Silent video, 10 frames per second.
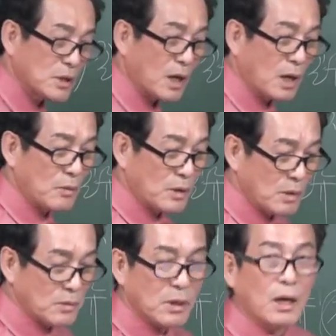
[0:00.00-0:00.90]
자가
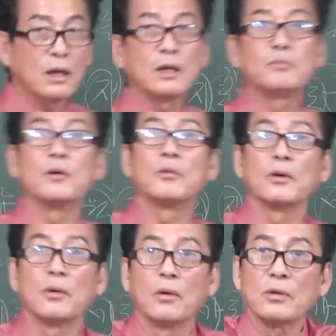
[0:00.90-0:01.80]
뭐냐면 자가 이뻐
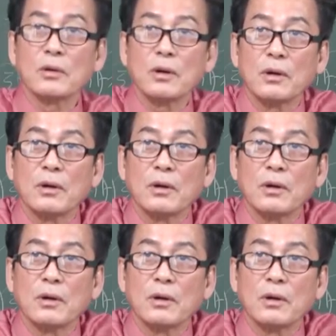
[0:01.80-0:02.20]
보이고 그죠?